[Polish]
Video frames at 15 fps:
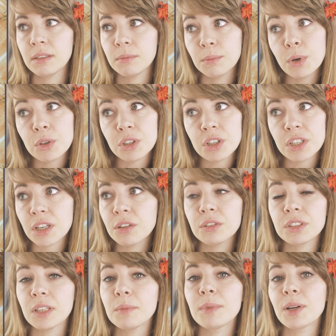Może
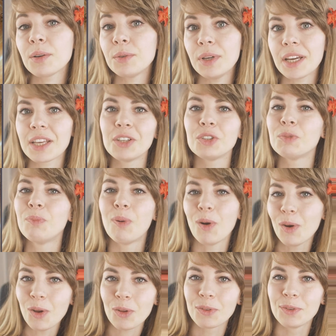czegoś tam brakuje, jakiegoś
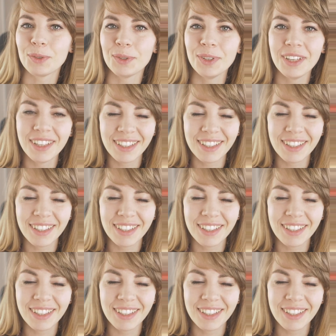polotu,